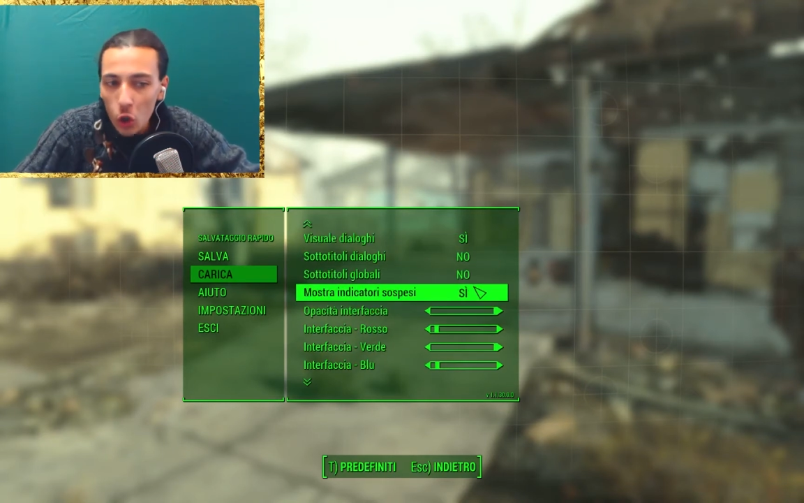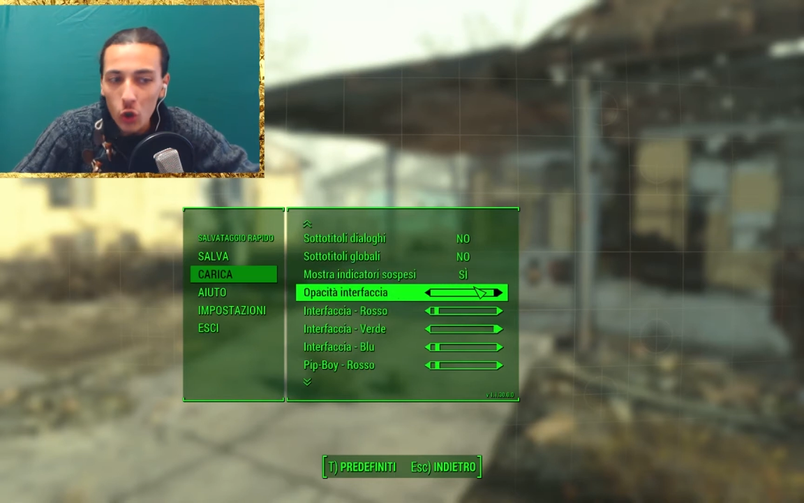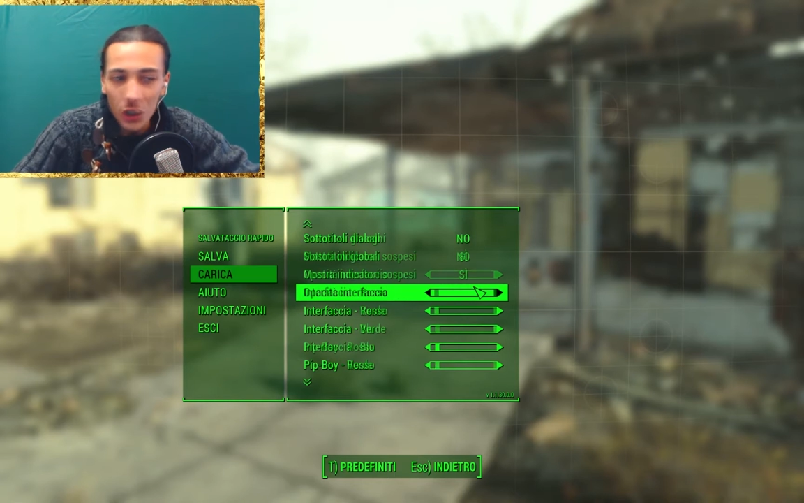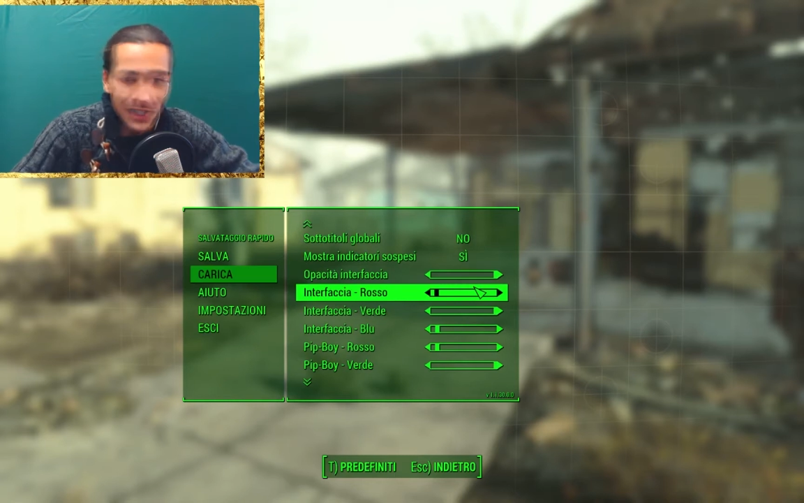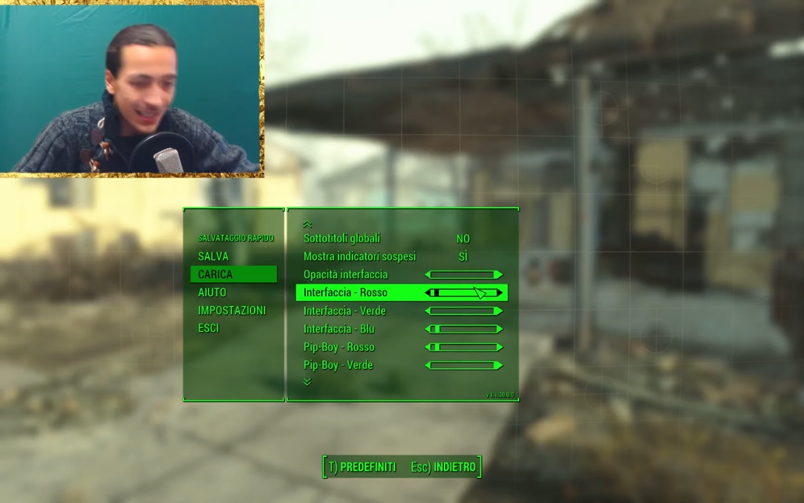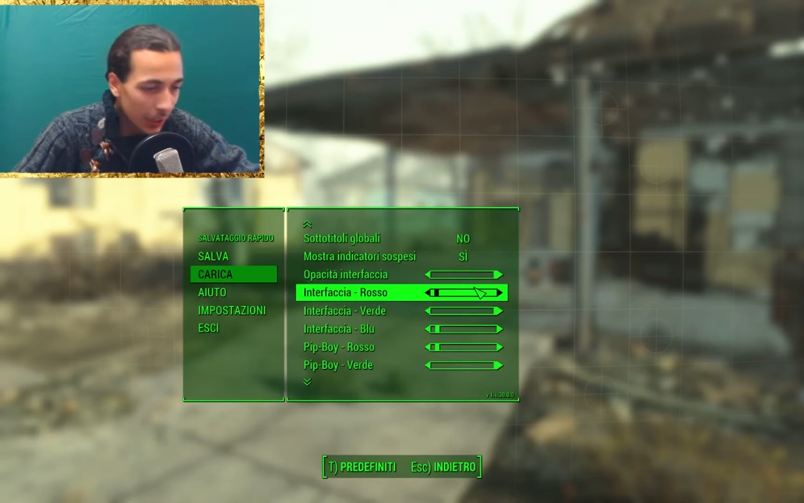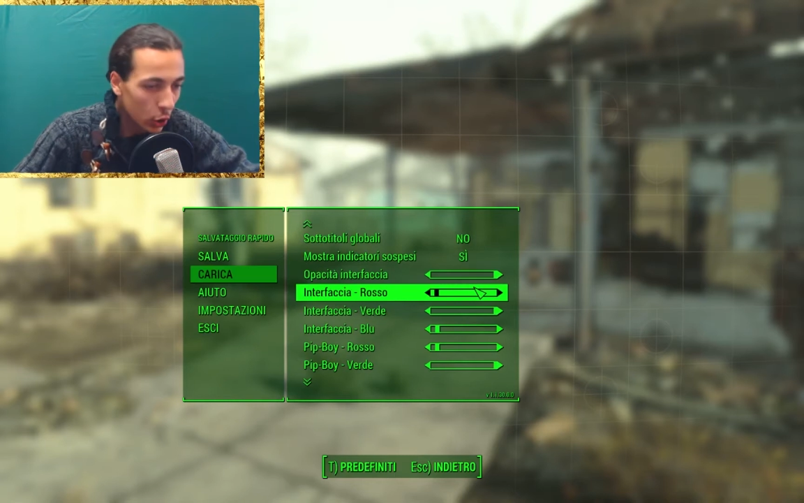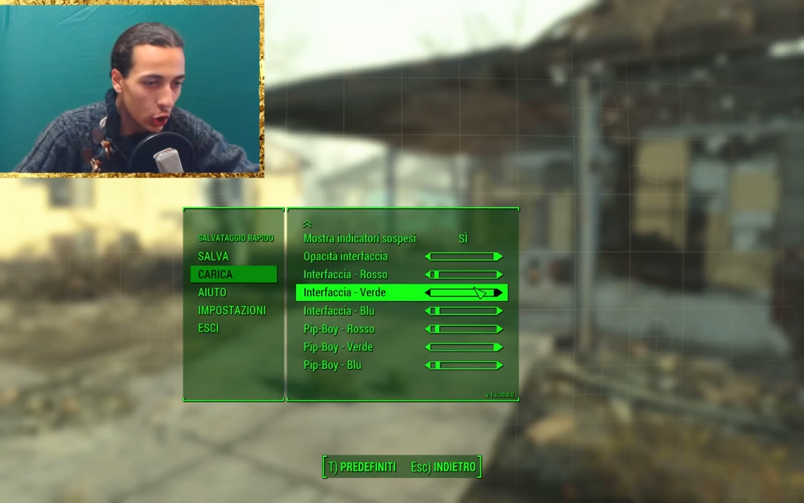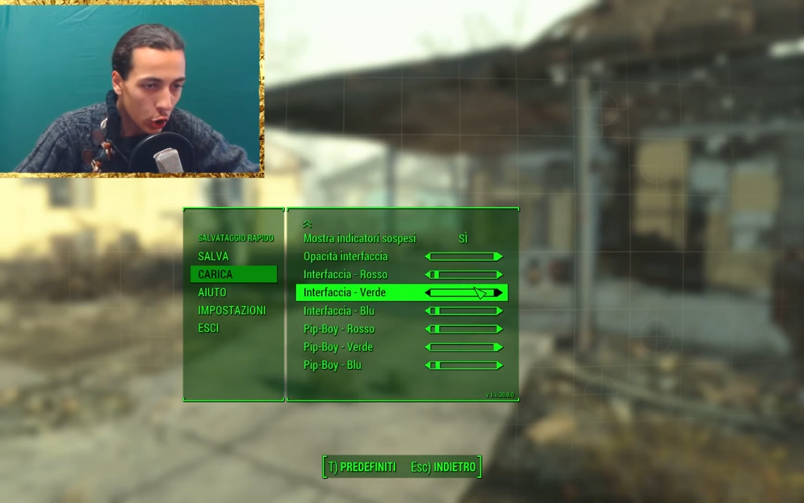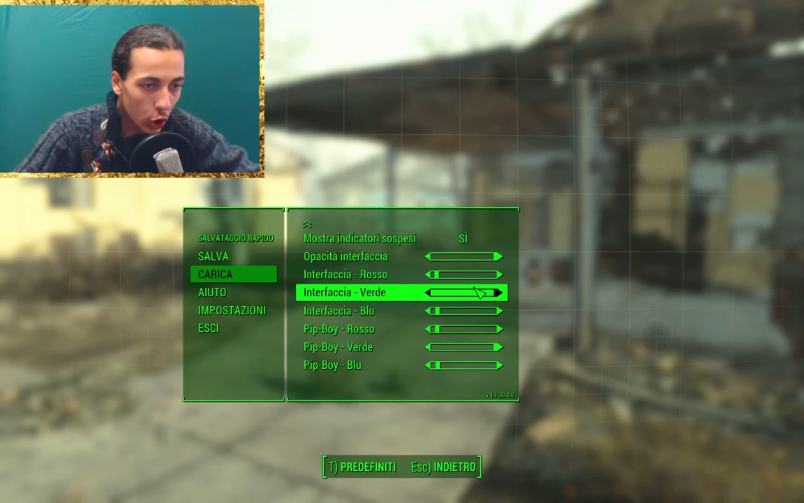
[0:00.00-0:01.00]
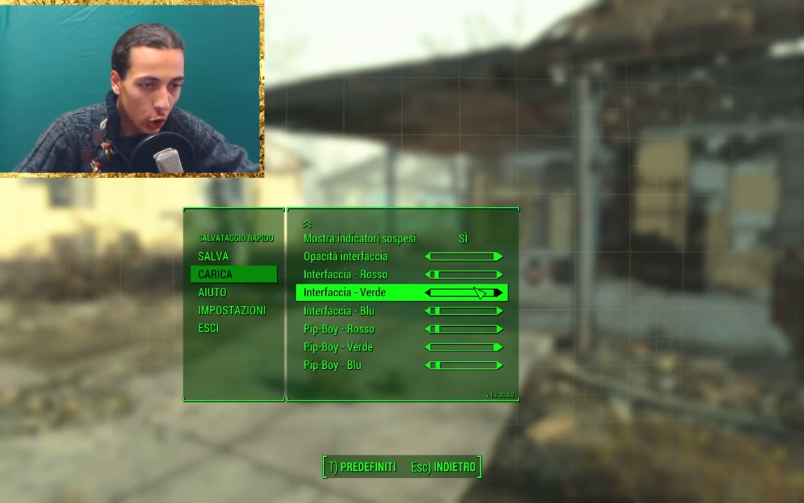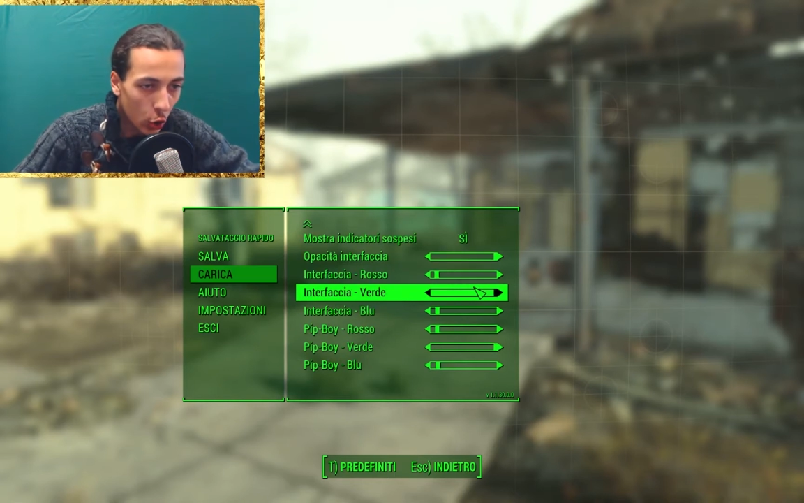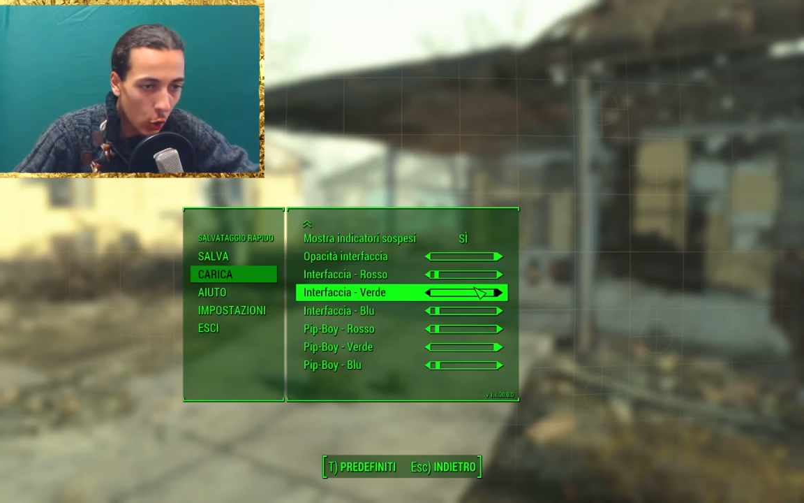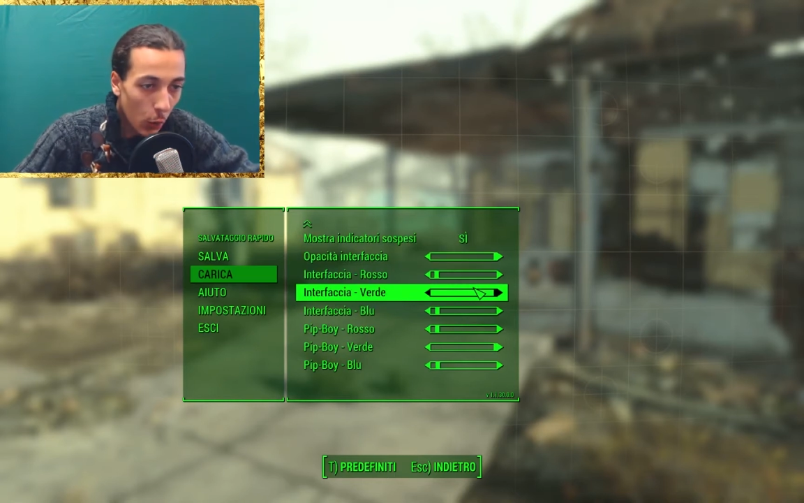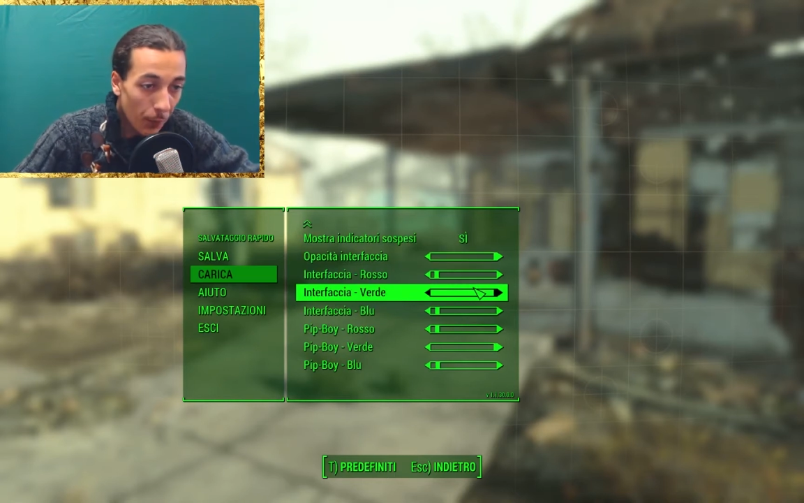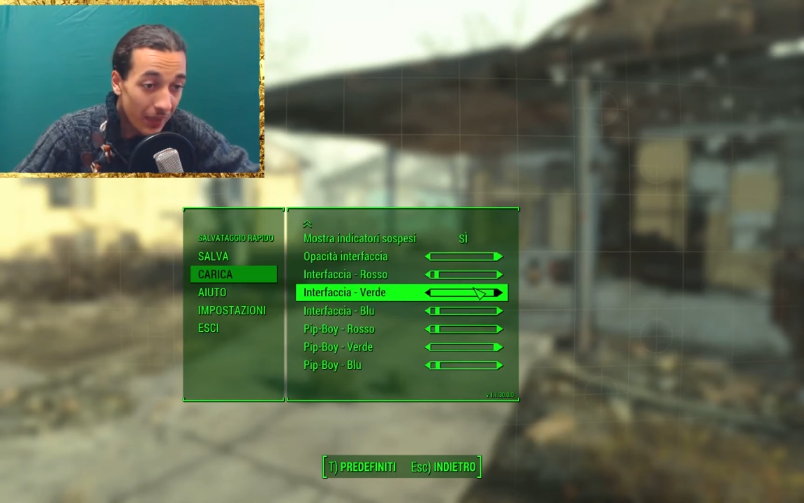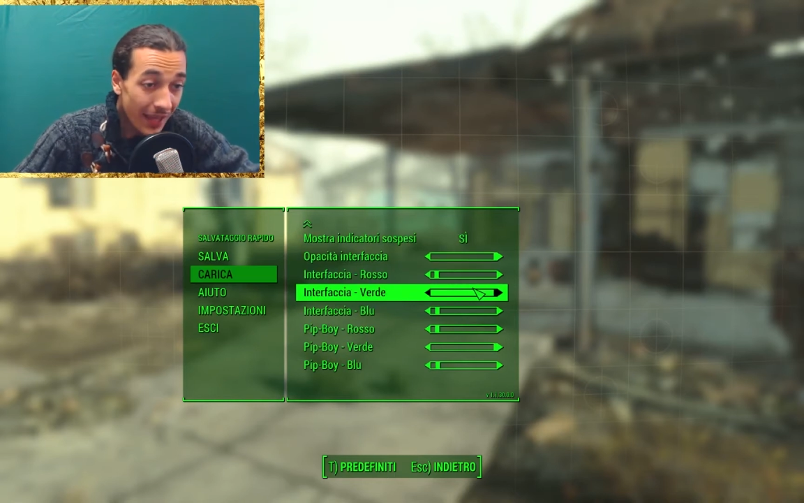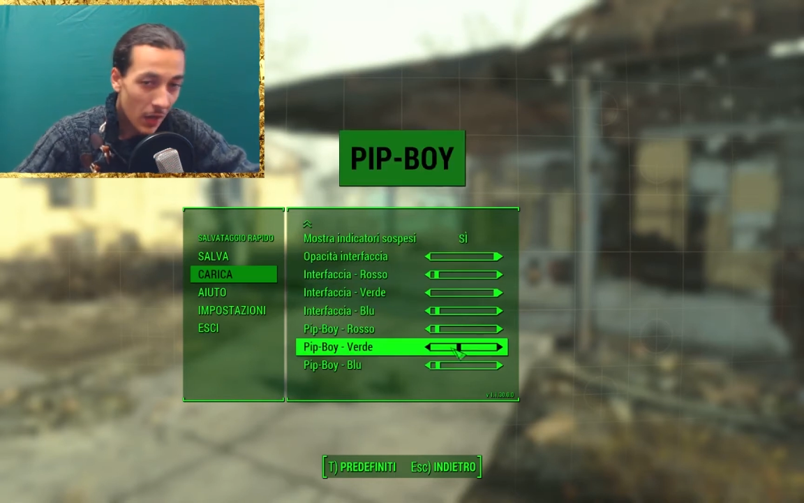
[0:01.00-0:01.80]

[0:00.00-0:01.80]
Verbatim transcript: iniziato il gioco